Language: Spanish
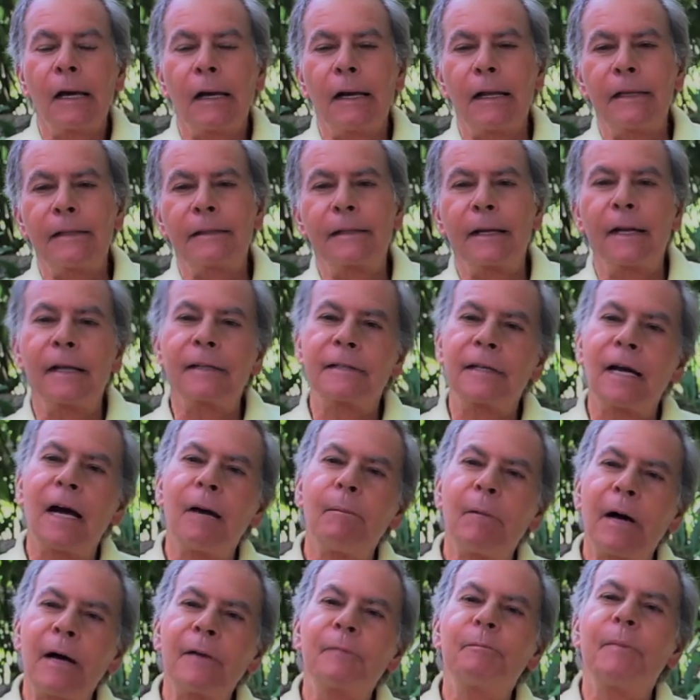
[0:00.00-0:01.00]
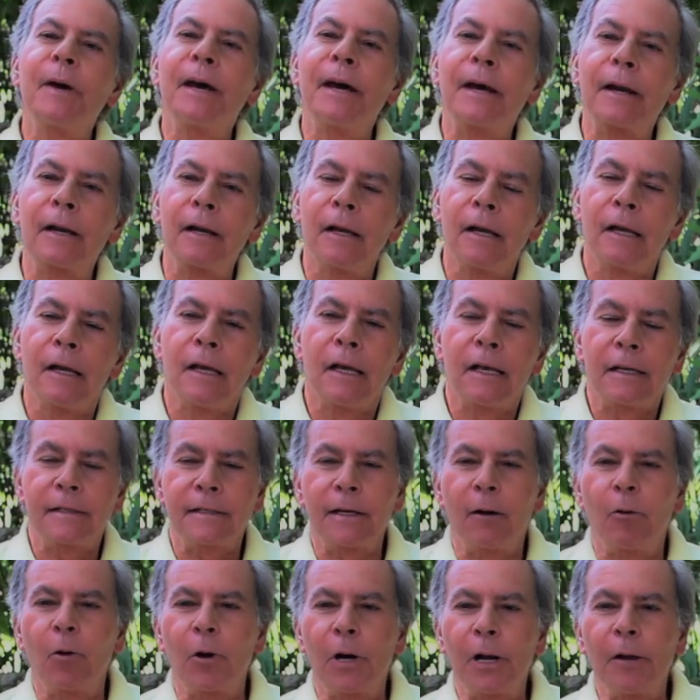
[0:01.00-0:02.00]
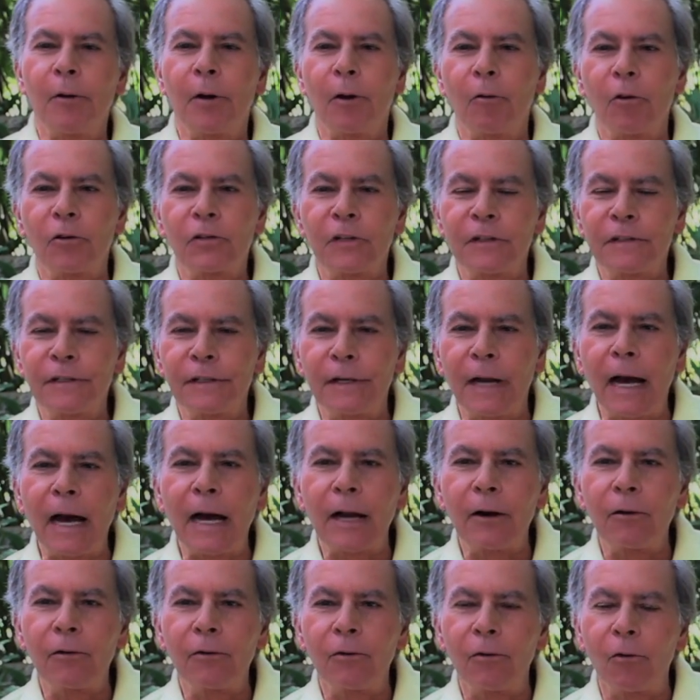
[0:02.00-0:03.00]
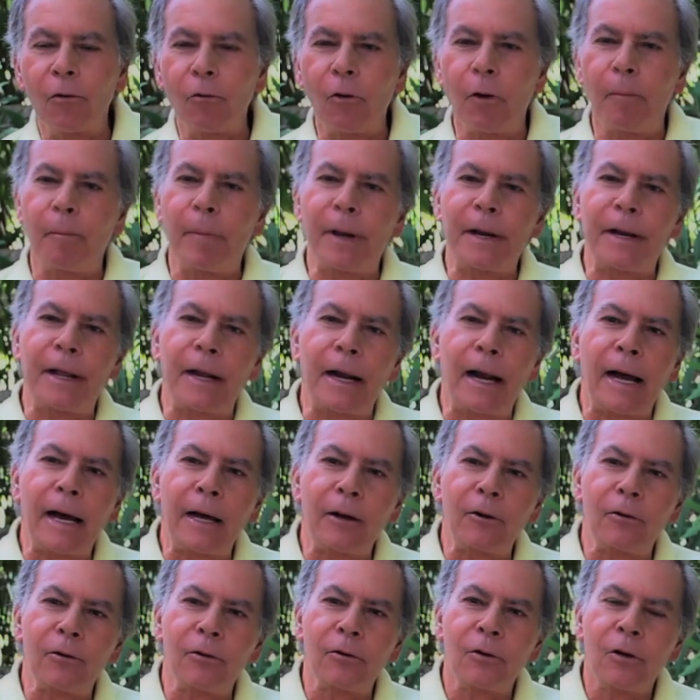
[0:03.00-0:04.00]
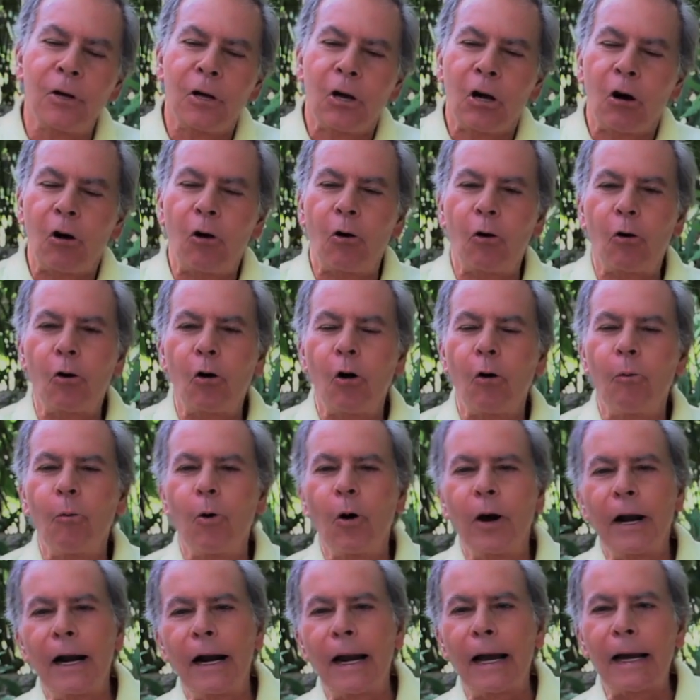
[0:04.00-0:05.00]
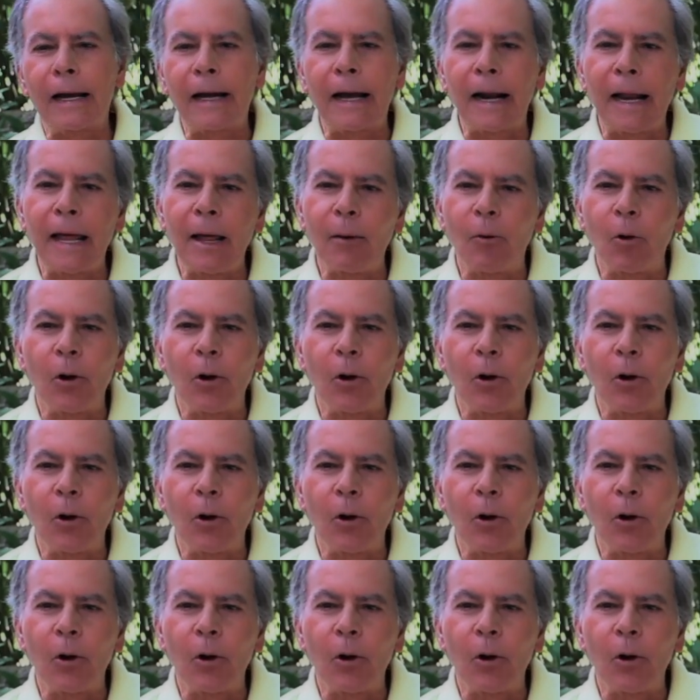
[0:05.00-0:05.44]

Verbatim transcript: le interesaba más ver si a Bolívar lo asesinaron o lo envenenaron o cómo era la cara de